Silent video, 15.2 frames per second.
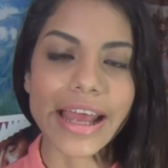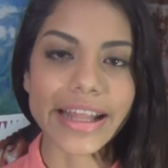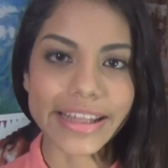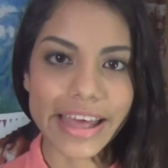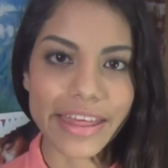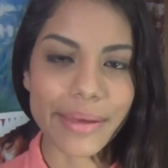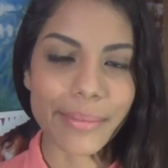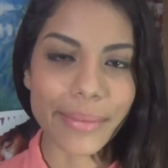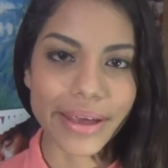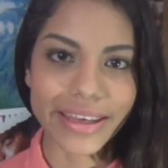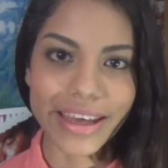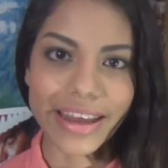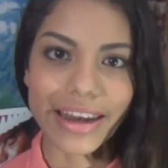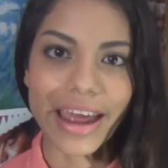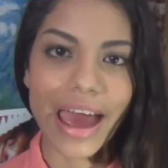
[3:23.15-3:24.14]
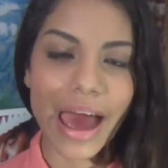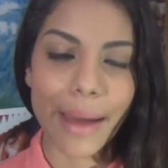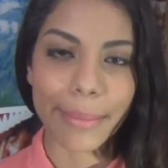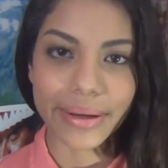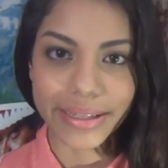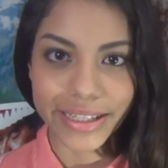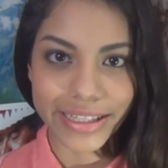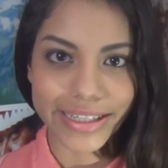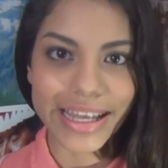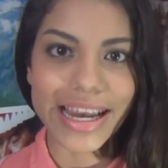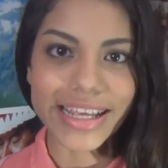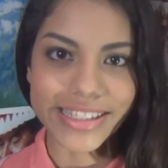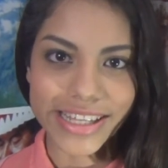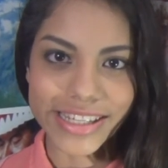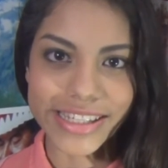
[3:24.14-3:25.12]
el día de mañana a partir de
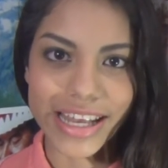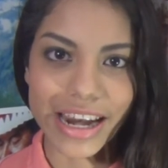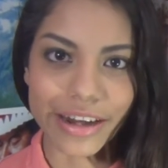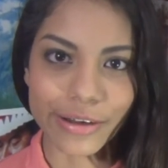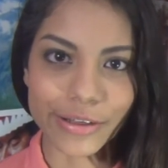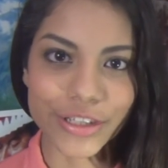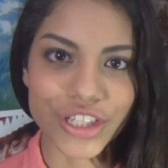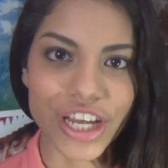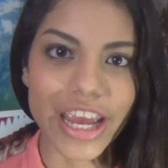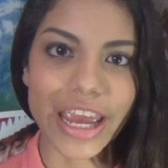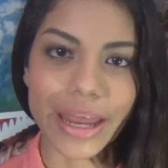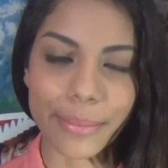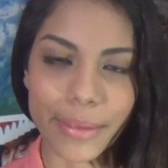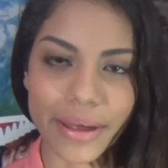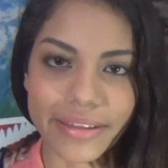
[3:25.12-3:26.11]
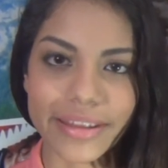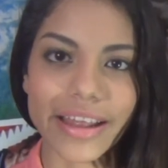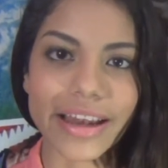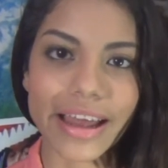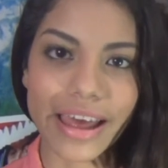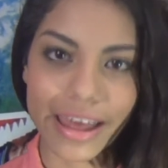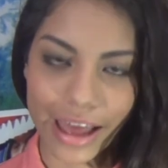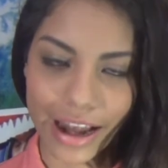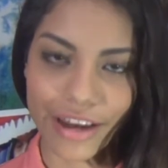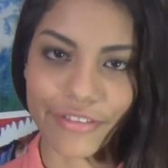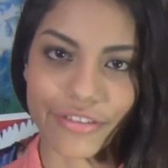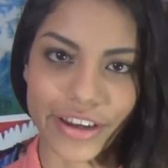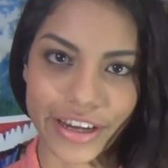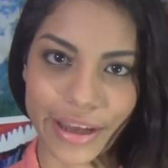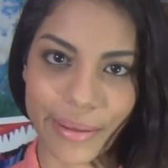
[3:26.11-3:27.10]
las 10 de la noche en Mandala a
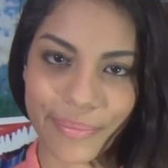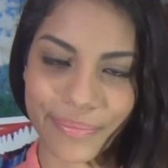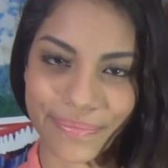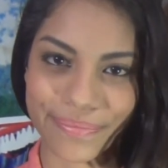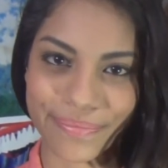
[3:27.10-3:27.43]
la feria.